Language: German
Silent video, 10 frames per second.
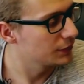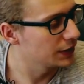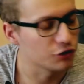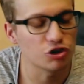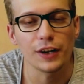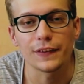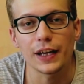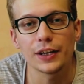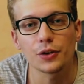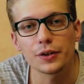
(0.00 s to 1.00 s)
den scheiß
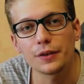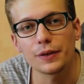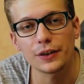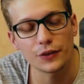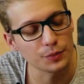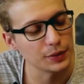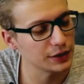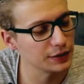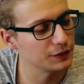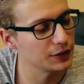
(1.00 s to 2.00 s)
Eidotter
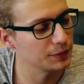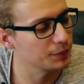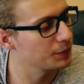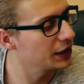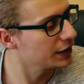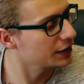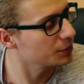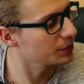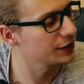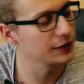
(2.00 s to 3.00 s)
wegzumachen, war mehr
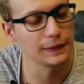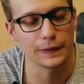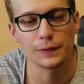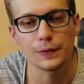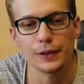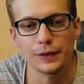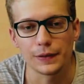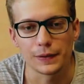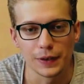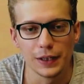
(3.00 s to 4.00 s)
Arbeit als
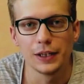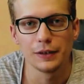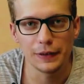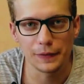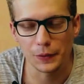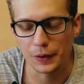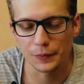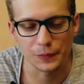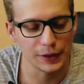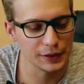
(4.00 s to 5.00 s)
erwartet. Wenn es euch
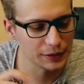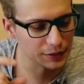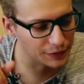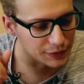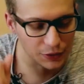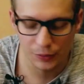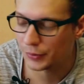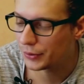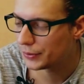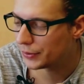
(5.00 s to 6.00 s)
gefallen hat,
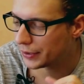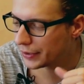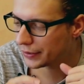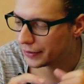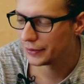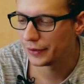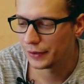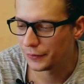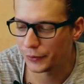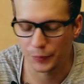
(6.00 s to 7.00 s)
Daumen hoch
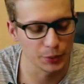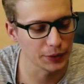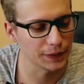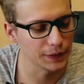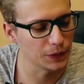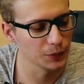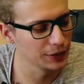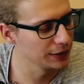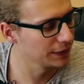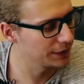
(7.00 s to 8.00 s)
fürs Putzen
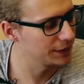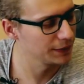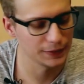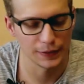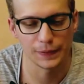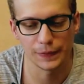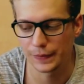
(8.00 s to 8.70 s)
zumindest. Das